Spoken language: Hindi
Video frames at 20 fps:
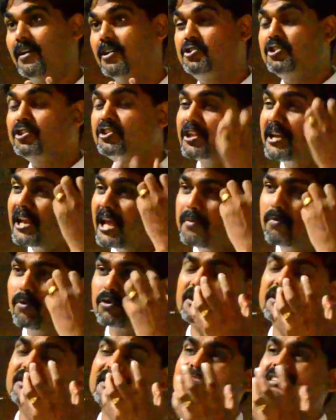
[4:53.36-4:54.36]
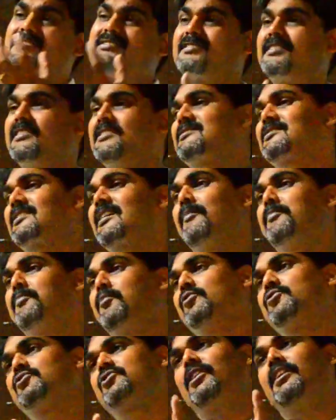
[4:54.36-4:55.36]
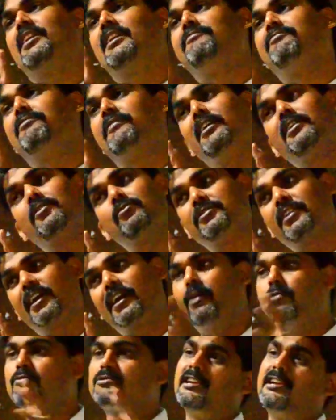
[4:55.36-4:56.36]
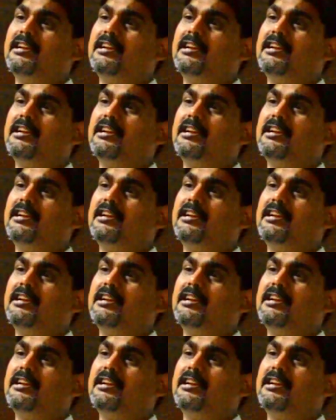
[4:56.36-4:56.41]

जितने इमोशन है स्ट्रेस का पोस्चर डिफरेंट हो जाएगा उसी